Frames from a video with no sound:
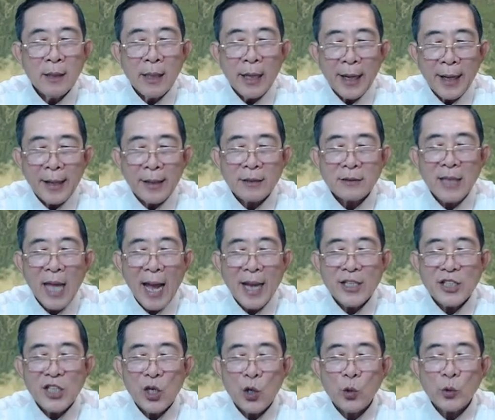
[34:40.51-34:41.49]
Hiện tại
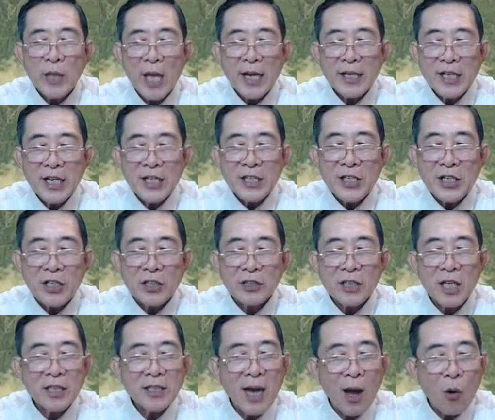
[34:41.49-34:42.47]
chỉ có thể đi được
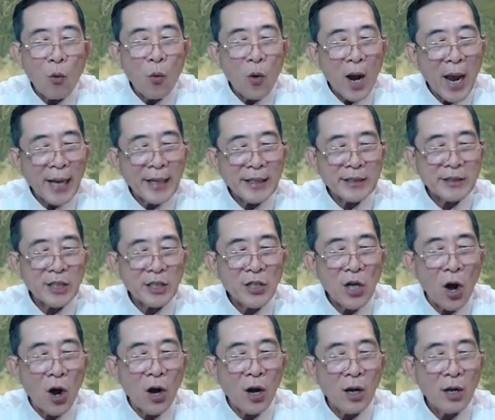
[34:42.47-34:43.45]
tới đâu hay tới
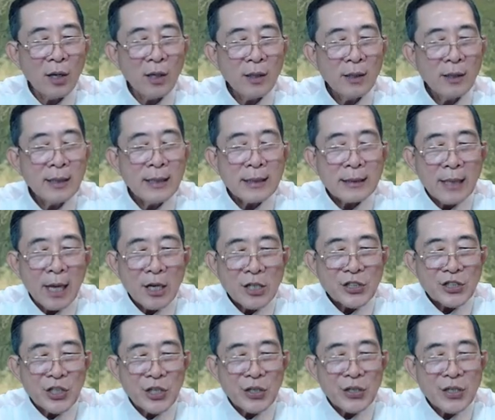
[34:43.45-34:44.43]
đó. Thật
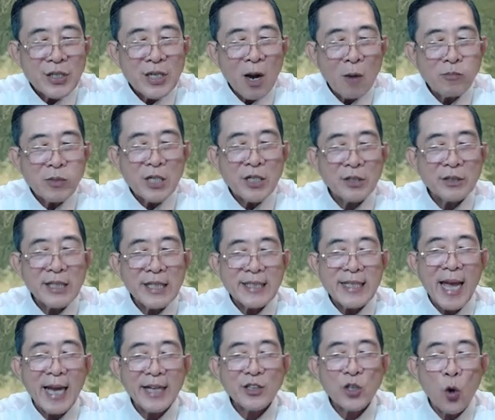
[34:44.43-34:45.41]
sự không được thì
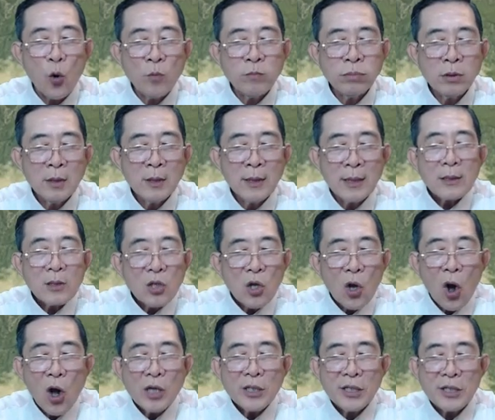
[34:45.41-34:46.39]
chạy trốn,
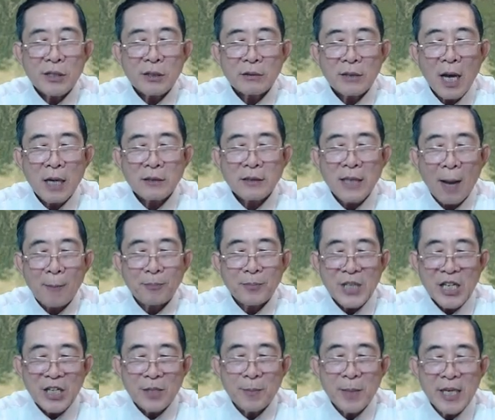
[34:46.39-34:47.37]
có được thất thập
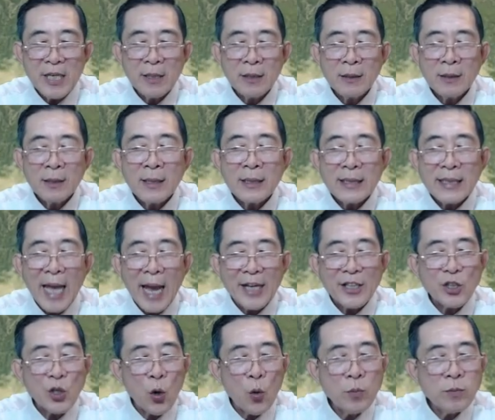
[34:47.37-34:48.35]
nhị biến, chạy
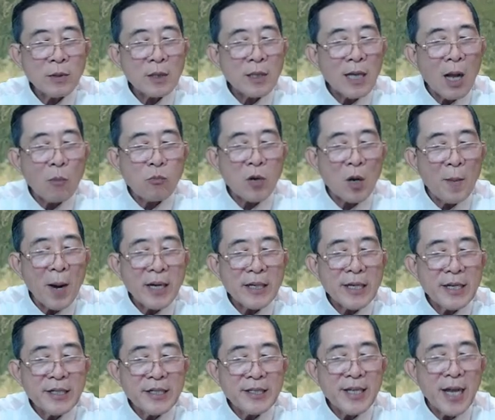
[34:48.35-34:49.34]
trốn không có bất
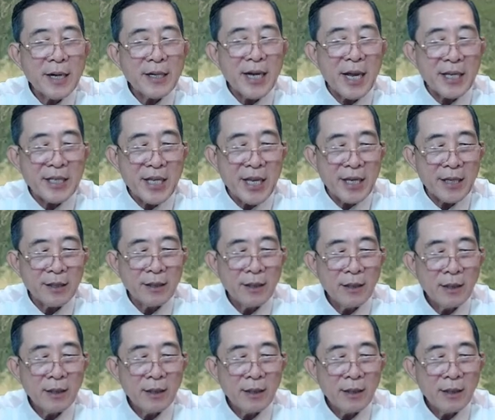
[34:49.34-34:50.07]
cứ vấn đề gì.